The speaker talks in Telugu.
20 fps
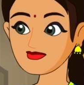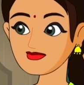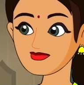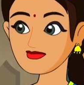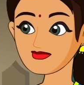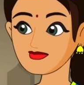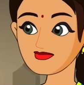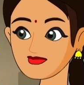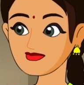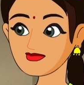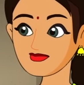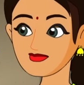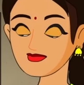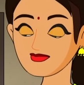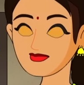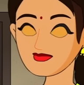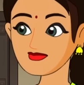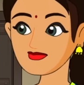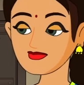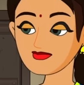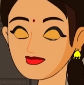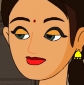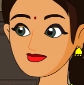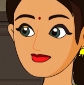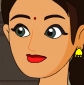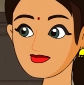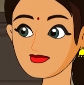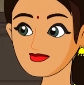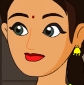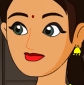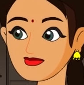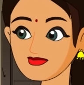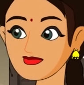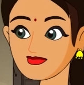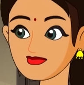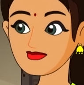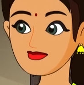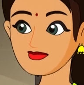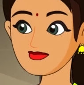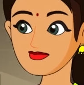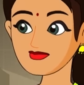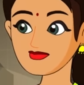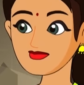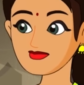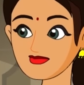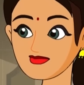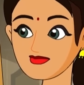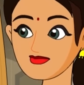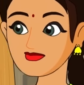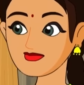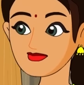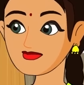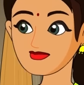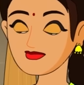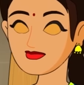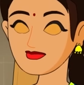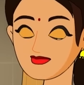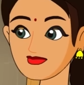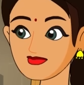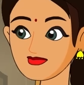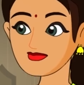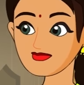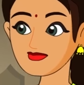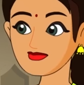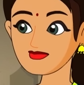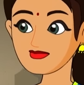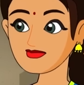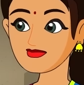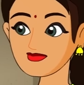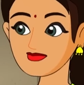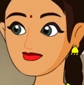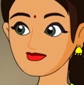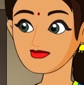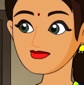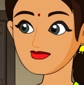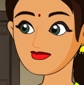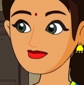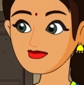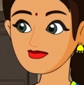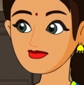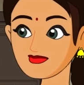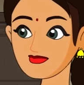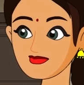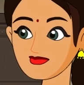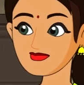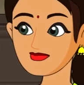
ఆరుబయట అలా చల్లగాలిలో అటూ ఇటూ తిరుగుతూ